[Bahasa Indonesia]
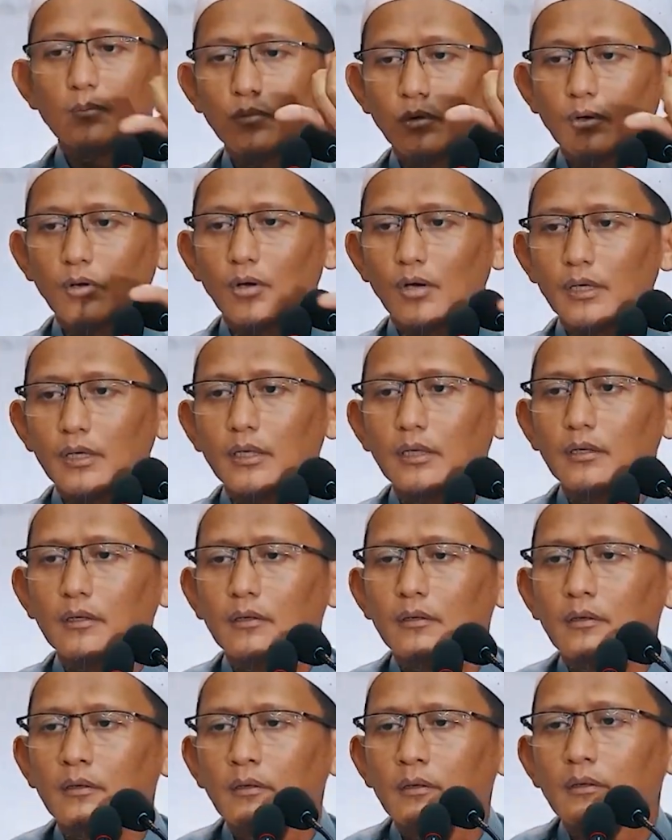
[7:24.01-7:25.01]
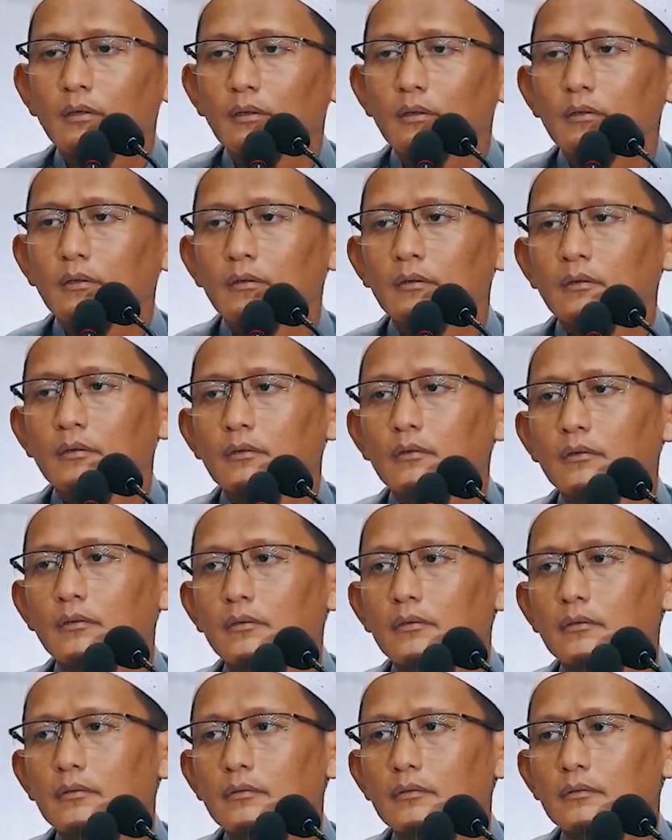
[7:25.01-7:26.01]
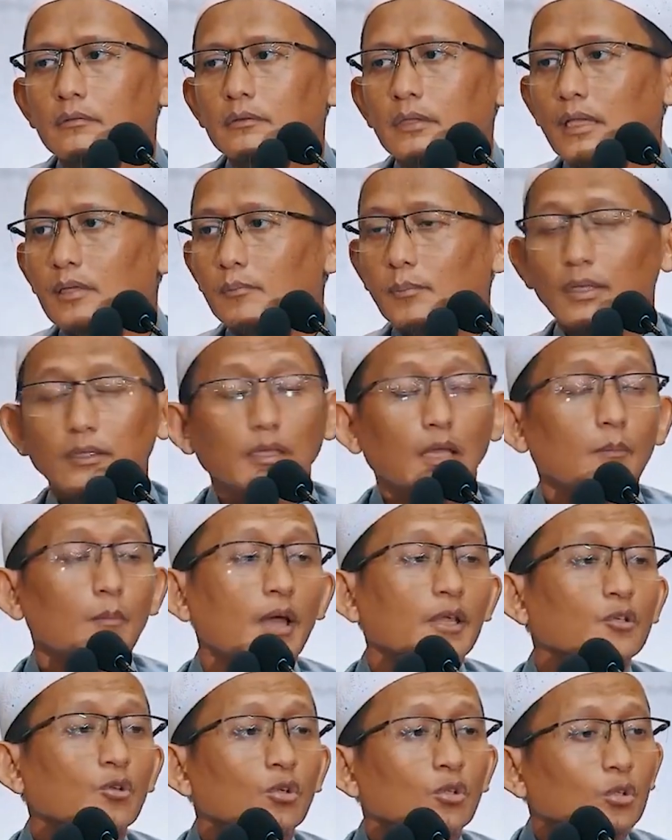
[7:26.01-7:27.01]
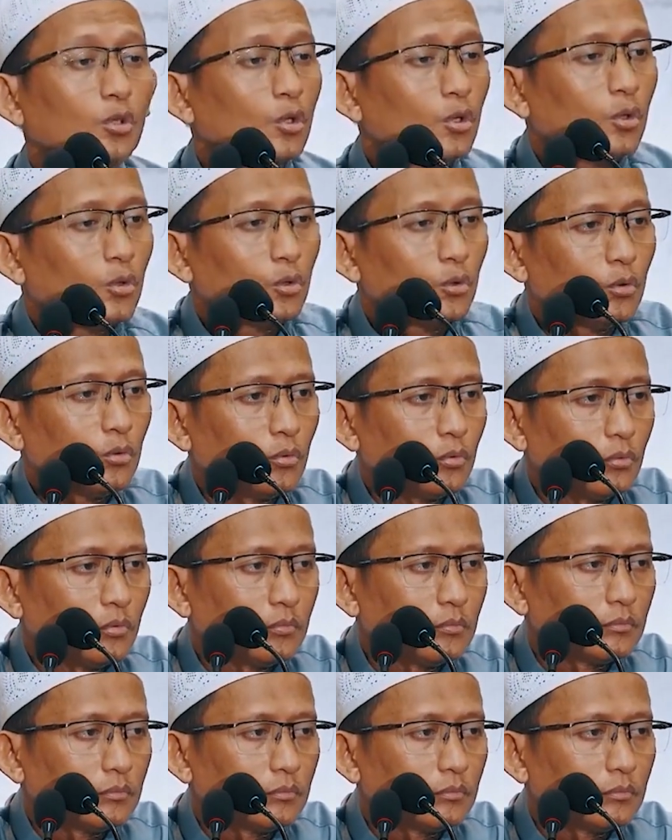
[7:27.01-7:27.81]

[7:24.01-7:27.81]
Bukhari tanpa tabayun dulu.